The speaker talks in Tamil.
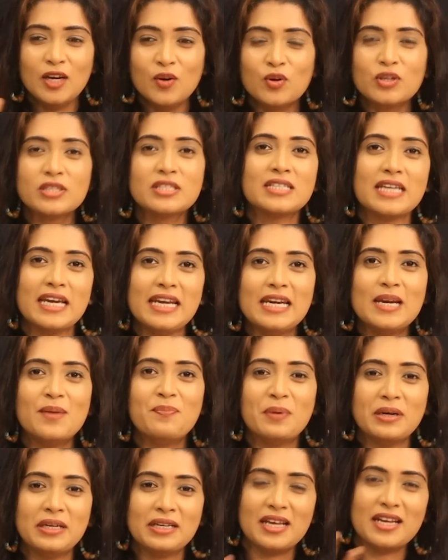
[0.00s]
அண்ணா ஒரு
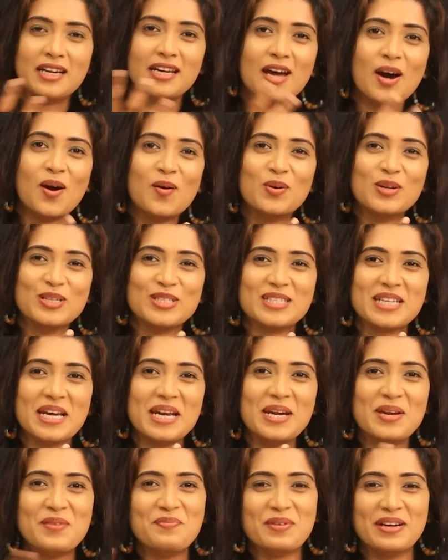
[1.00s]
ஸ்டைல்ல பண்றாரு நான் ஒரு
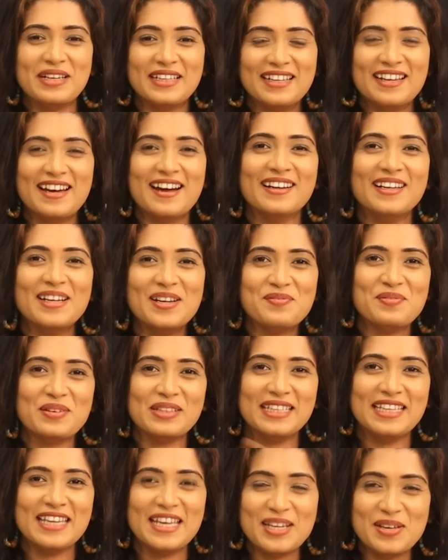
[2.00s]
ஸ்டைல்ல பண்றேன் அண்ணனை
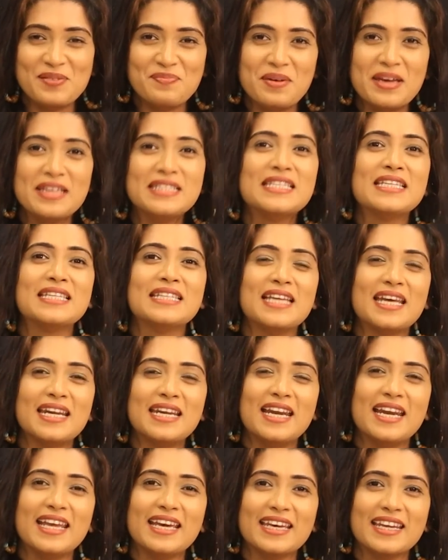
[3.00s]
பத்தி நிறைய
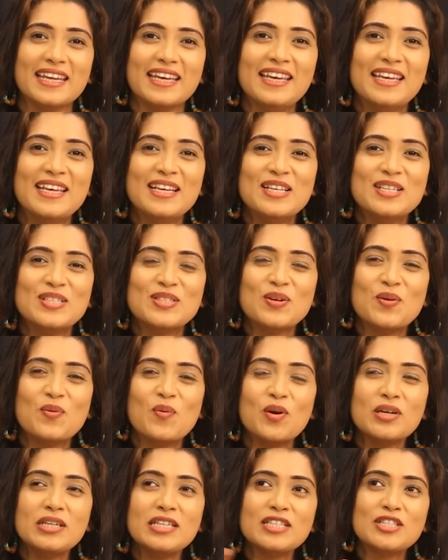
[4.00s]
பேசியிருந்தாருன்னு நினைக்கிறேன் சோ
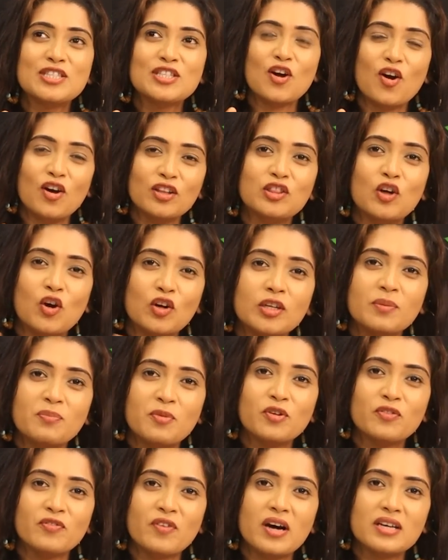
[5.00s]
வாட் இஸ் யோர் தாட்
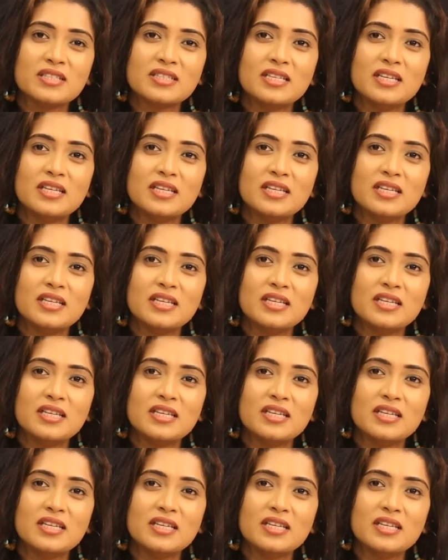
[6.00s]
அபவுட்